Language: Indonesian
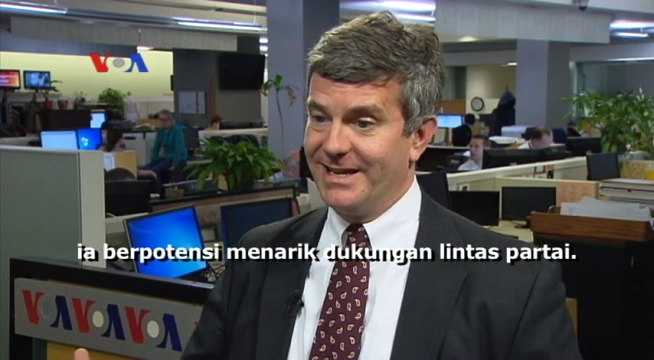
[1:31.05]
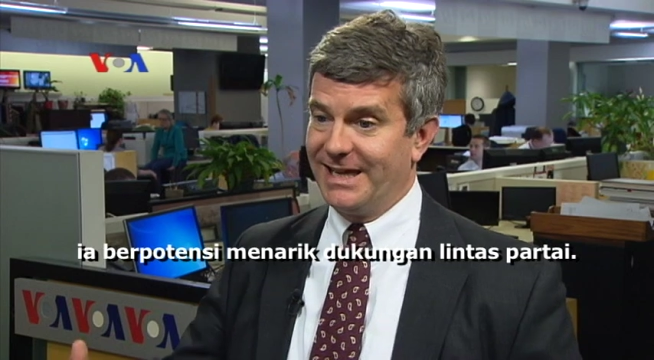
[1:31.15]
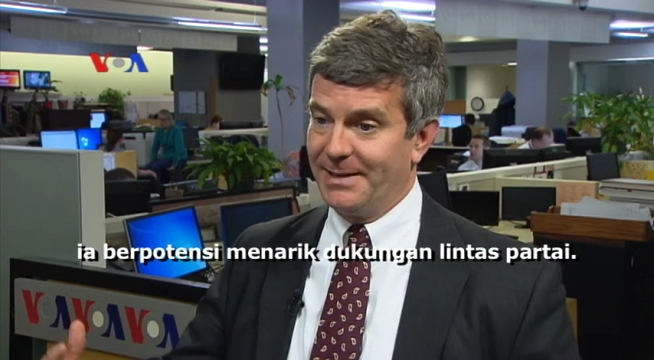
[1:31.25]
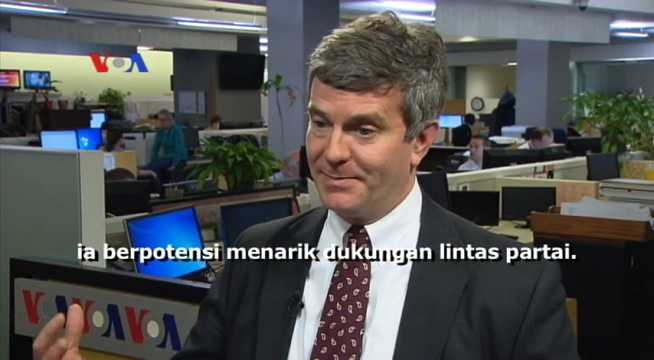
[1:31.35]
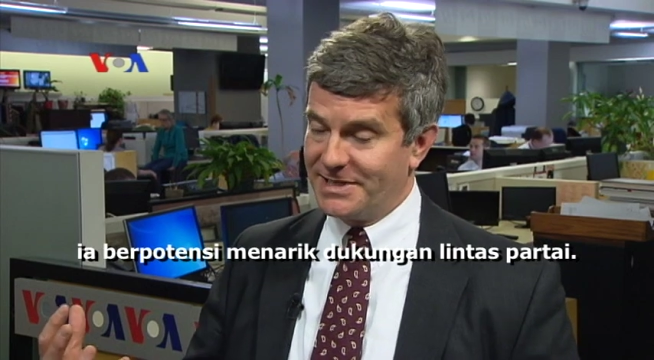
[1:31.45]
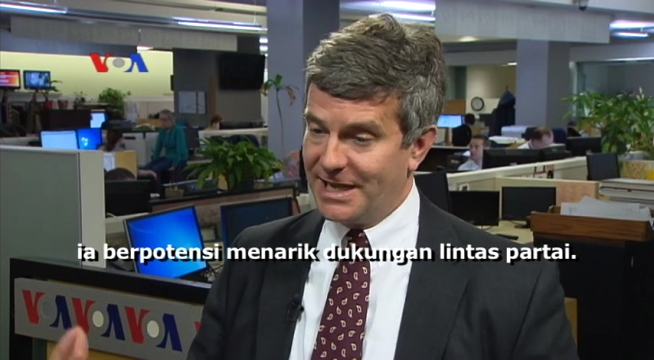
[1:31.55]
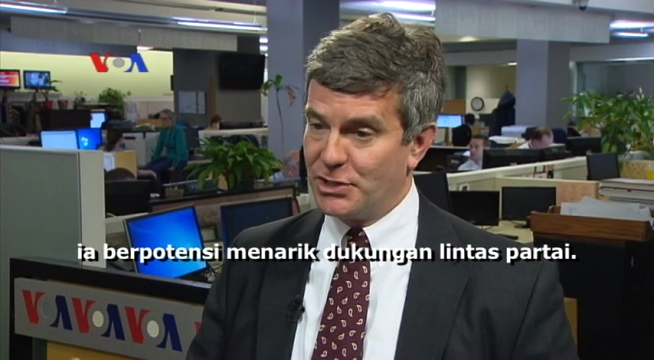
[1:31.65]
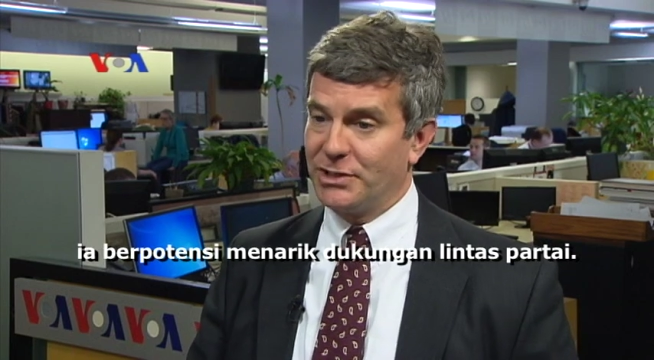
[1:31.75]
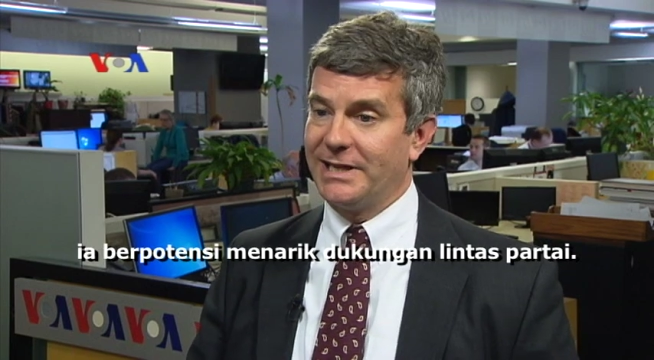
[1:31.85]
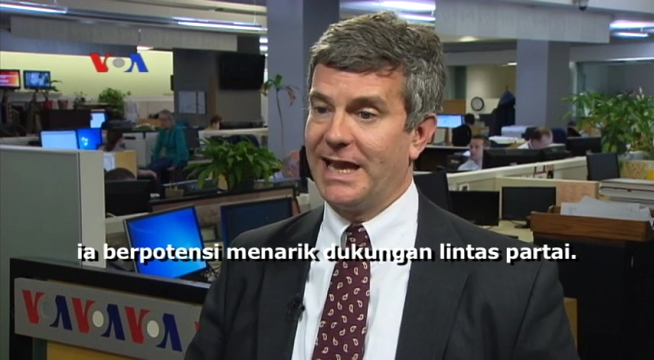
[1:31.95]
he
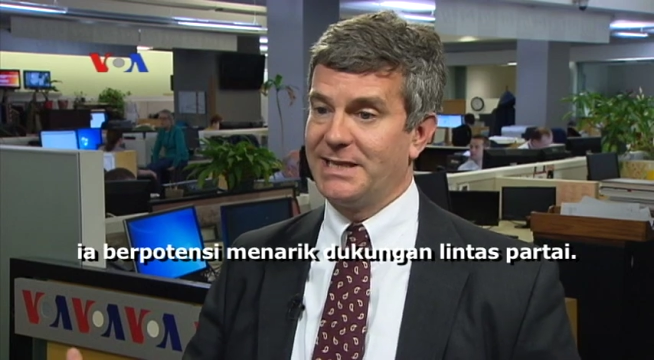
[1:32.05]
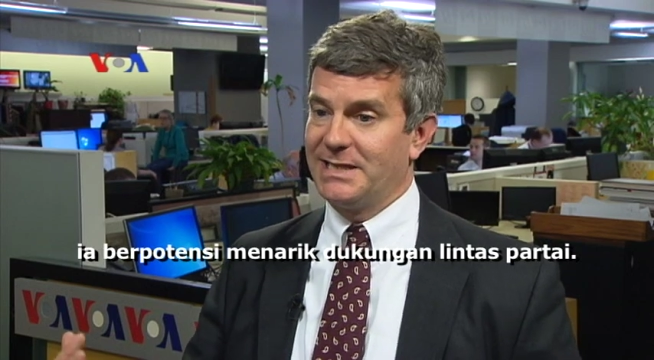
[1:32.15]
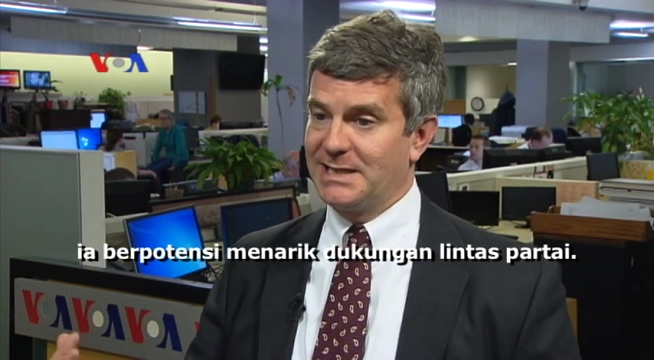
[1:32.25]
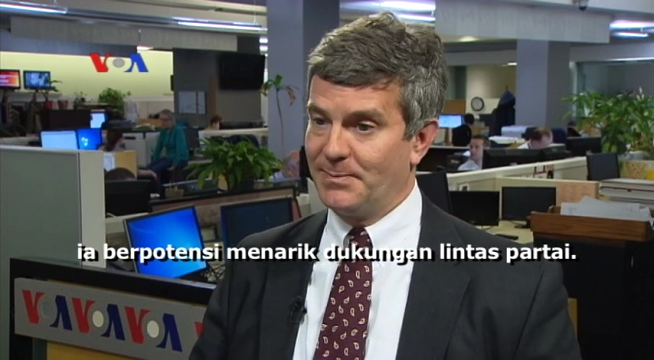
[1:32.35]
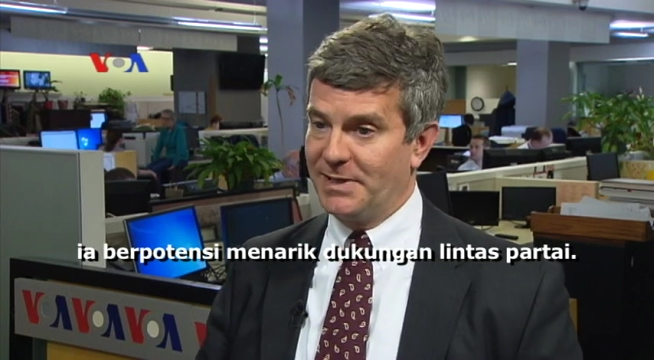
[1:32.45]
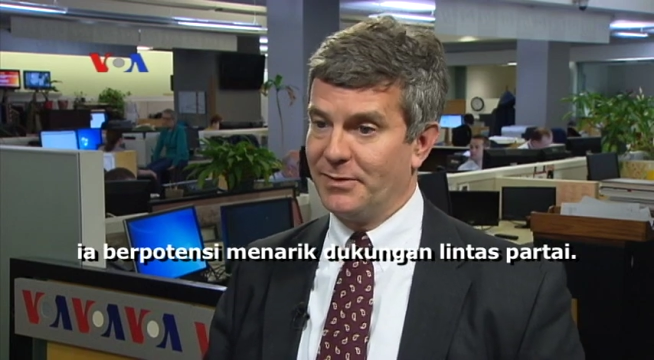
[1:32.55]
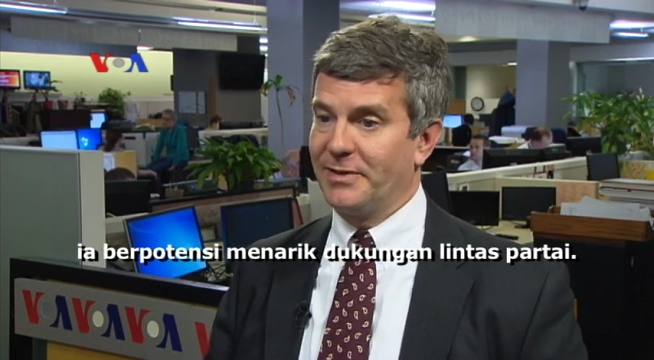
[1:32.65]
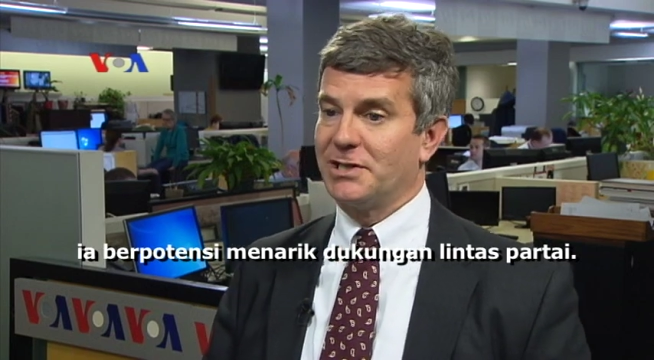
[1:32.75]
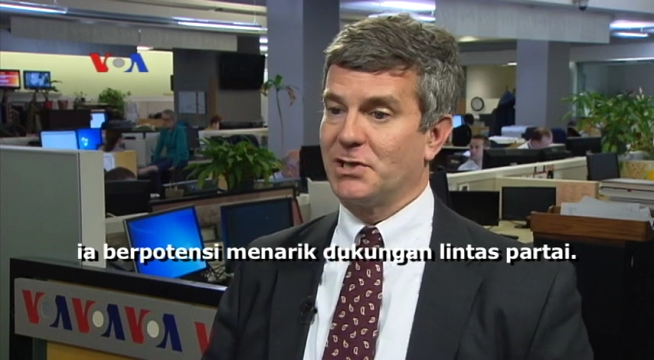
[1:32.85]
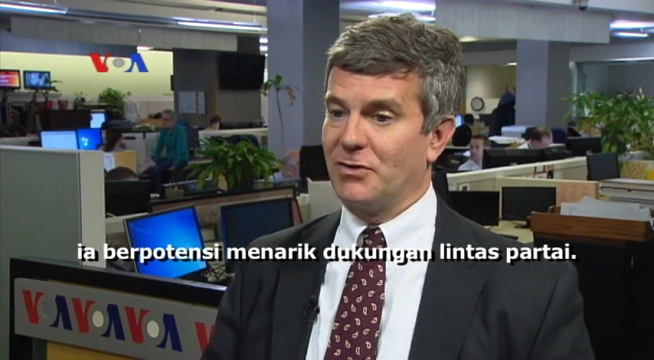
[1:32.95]
potentially has this appeal that
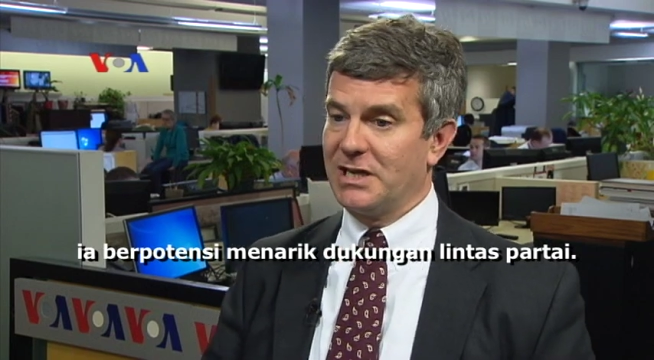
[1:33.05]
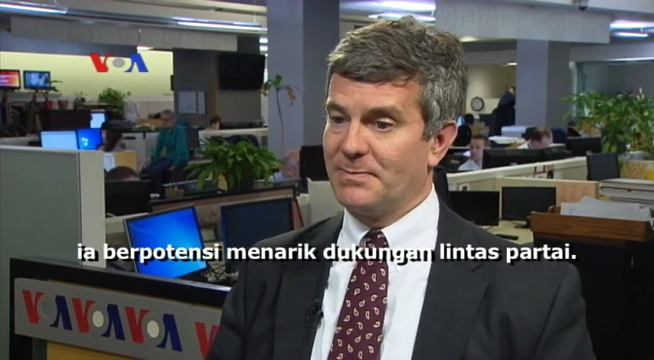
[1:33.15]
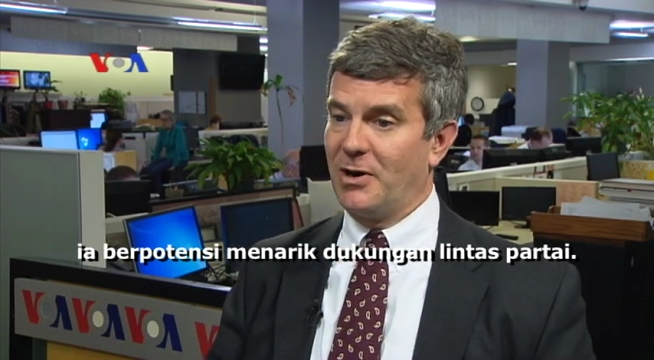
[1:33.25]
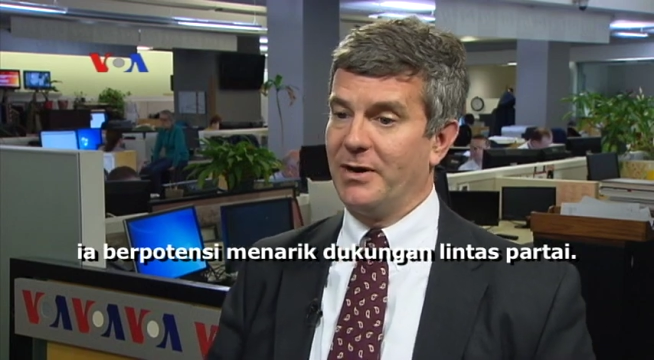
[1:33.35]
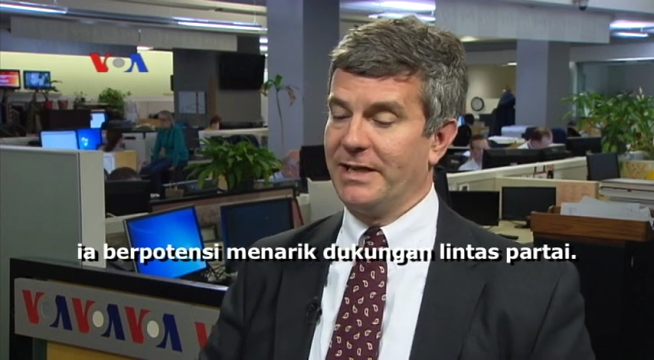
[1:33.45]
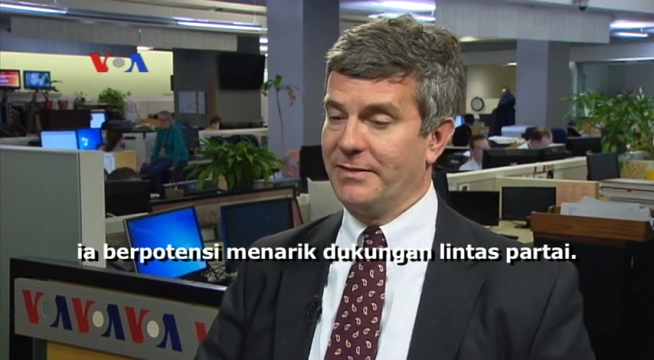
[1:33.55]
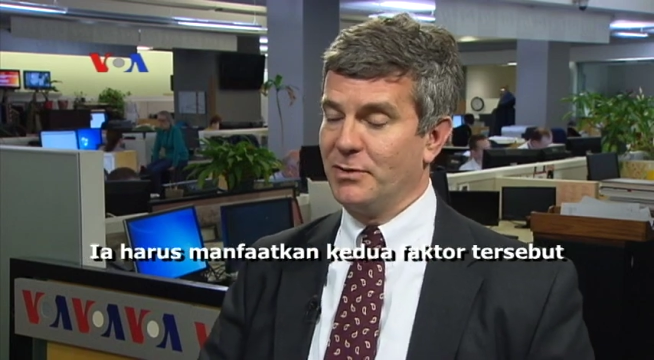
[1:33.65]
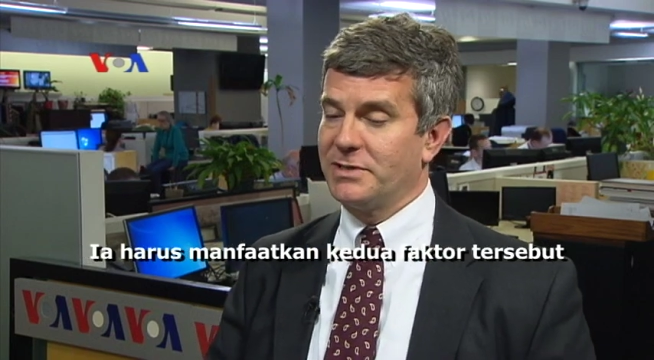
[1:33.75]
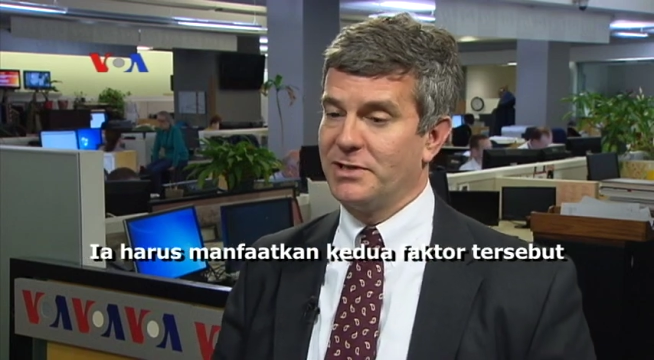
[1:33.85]
is a cross party and those